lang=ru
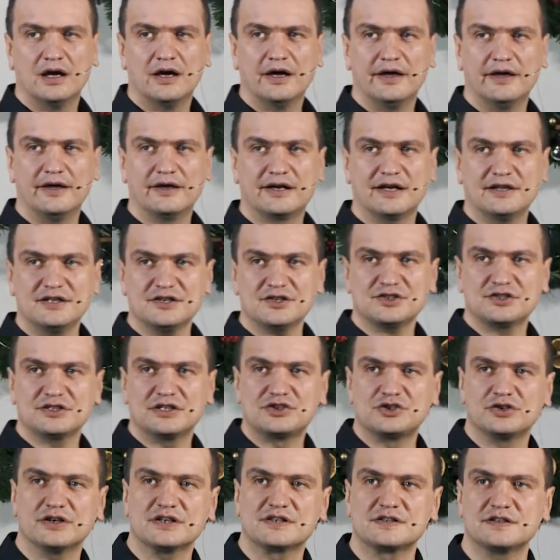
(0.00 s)
И, конечно,
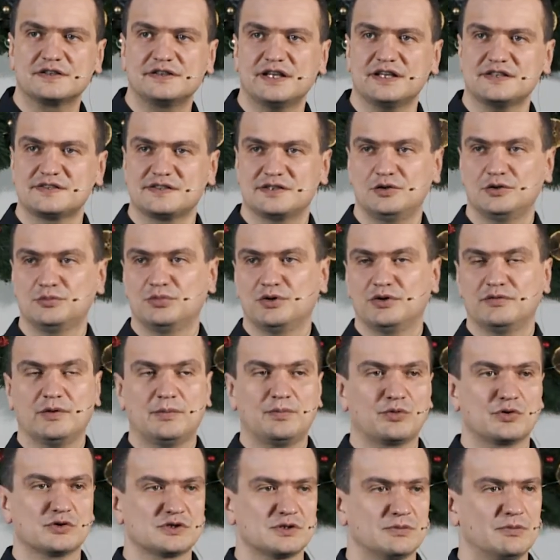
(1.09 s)
человек задастся любой
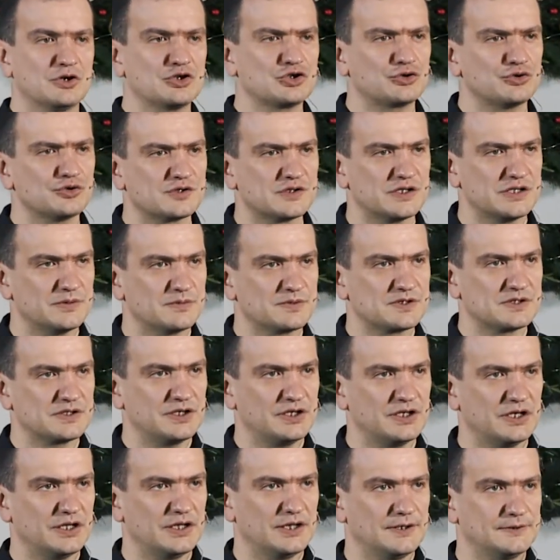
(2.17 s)
вопросом, а что за ним
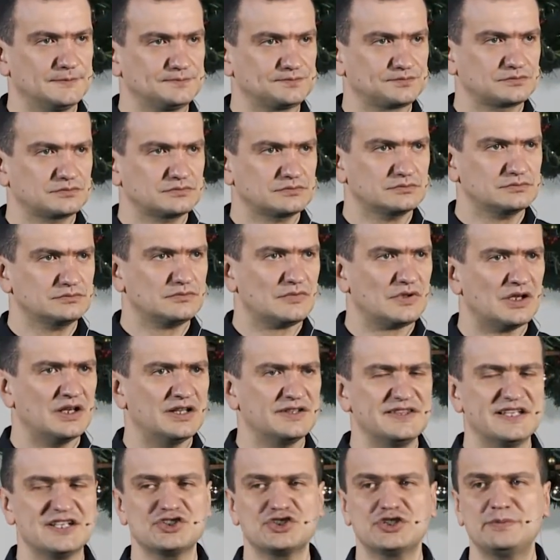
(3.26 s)
стояло?
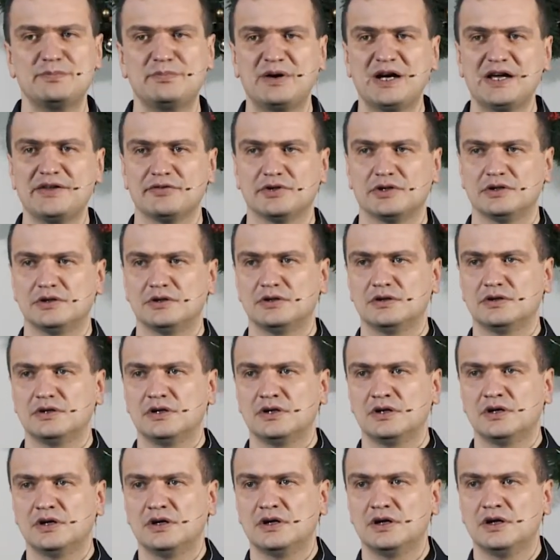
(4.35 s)
Однажды Павел
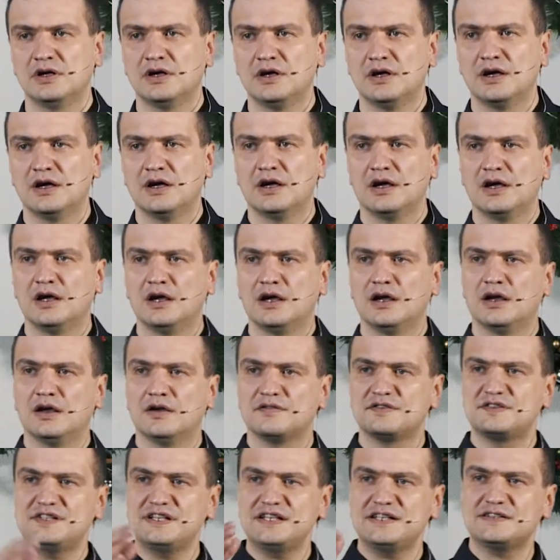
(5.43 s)

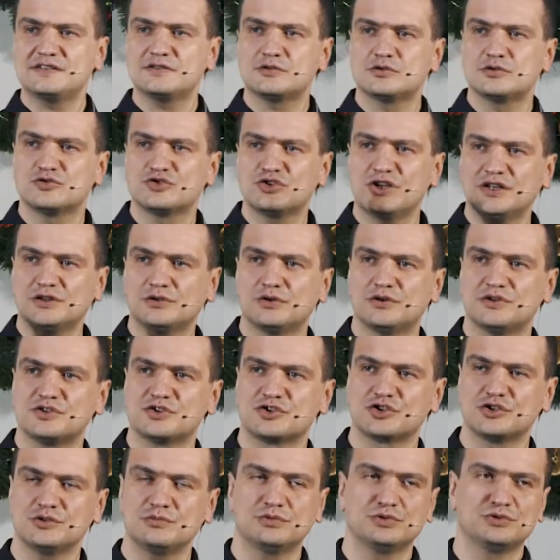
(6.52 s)
встретил служанку,
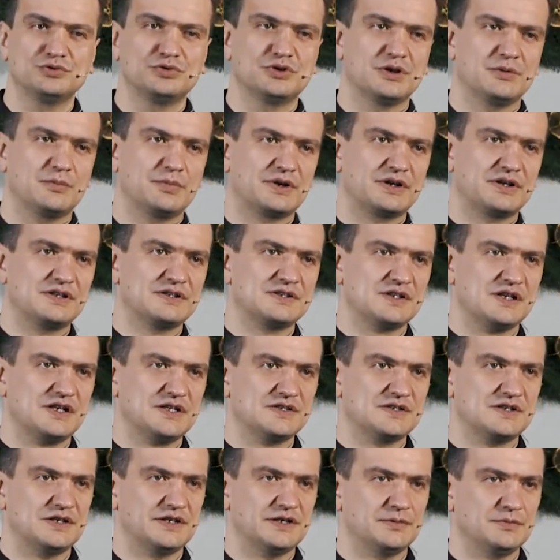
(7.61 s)
одержимую духом
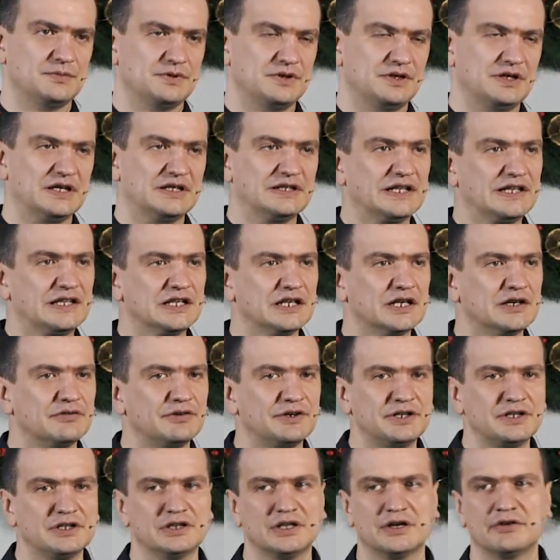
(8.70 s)
прорицательным, и она не
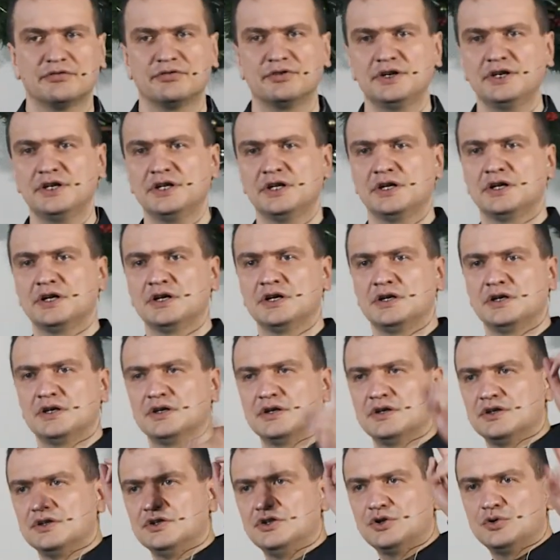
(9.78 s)
говорила, вы
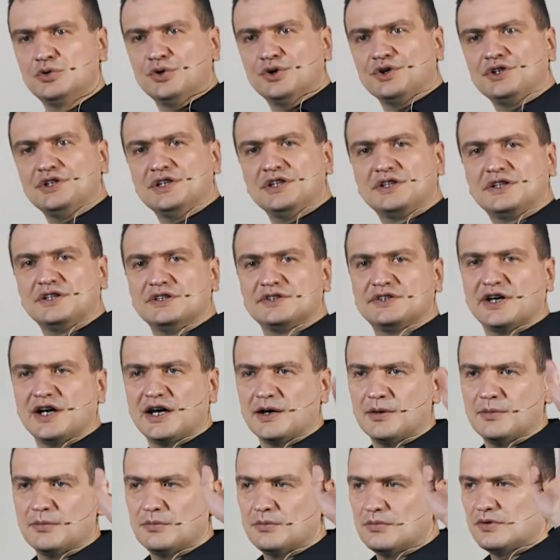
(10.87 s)
негодники
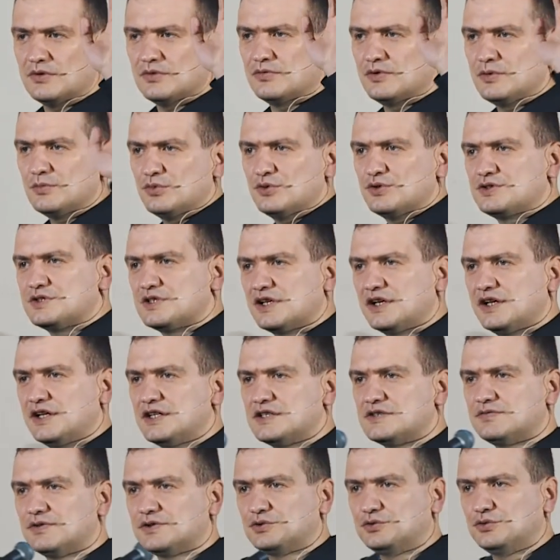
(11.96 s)
там, вы будете
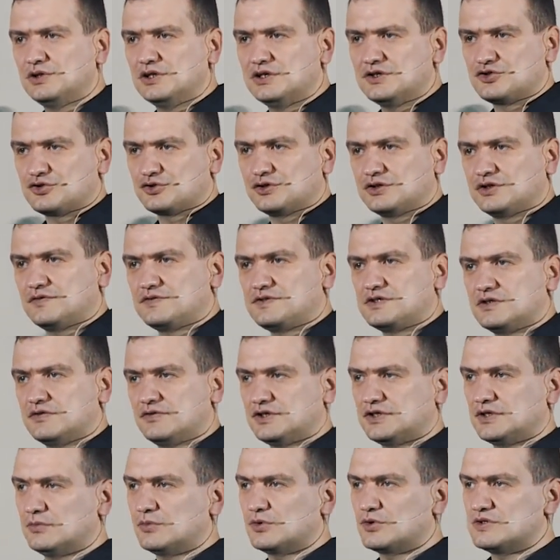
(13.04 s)
гореть в аду или что-то в, в
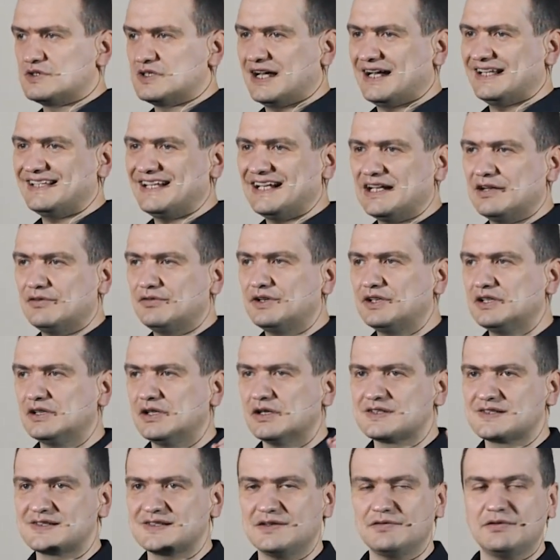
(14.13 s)
этом роде. Она говорила
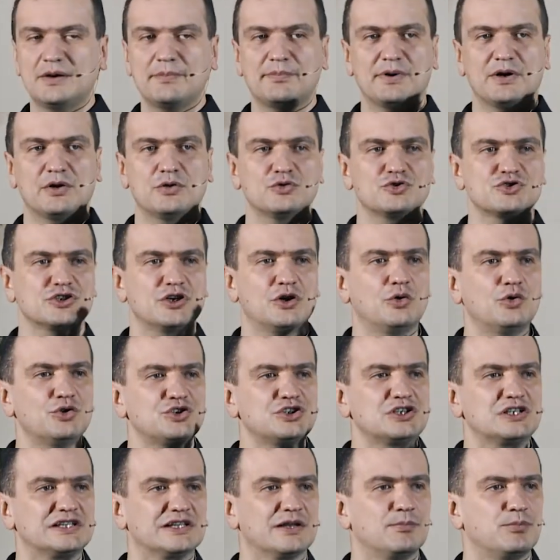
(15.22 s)
слова, похожие
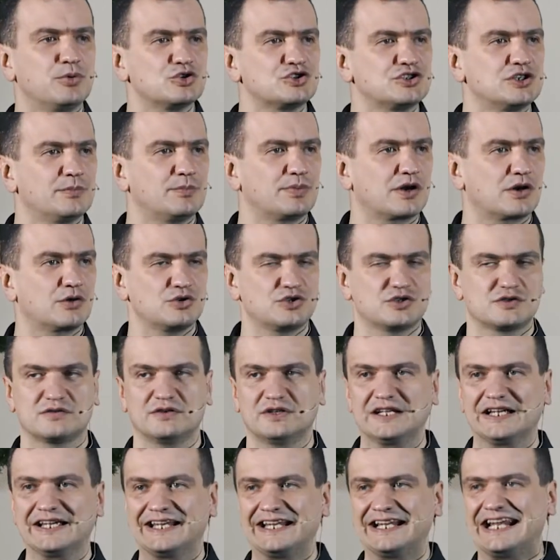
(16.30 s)
очень на Божье пророчество.
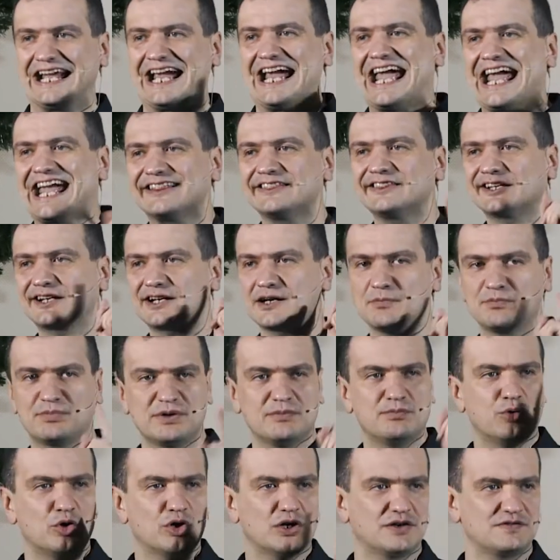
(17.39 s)
Она говорила, это рабы
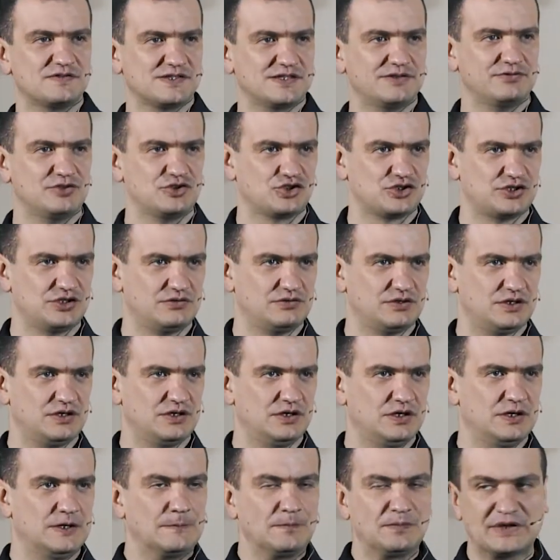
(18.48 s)
Бога Всевышнего.
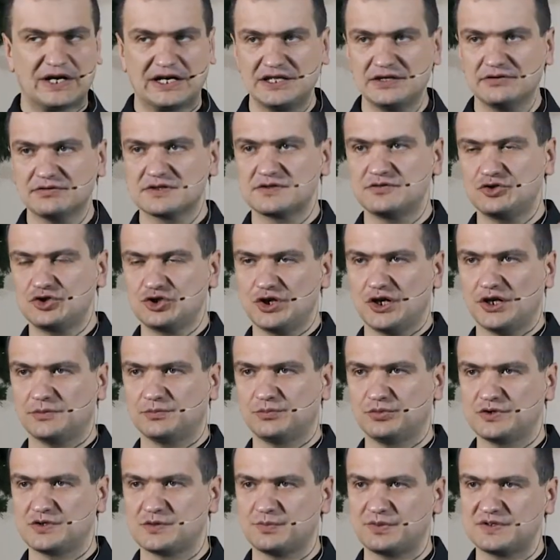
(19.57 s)
Они возвещают
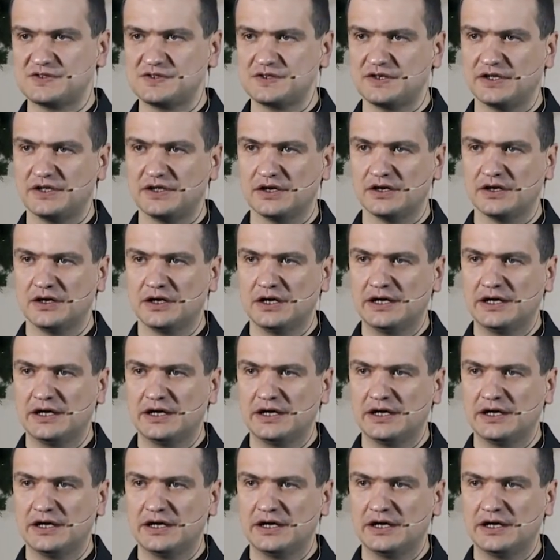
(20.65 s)
путь спасения.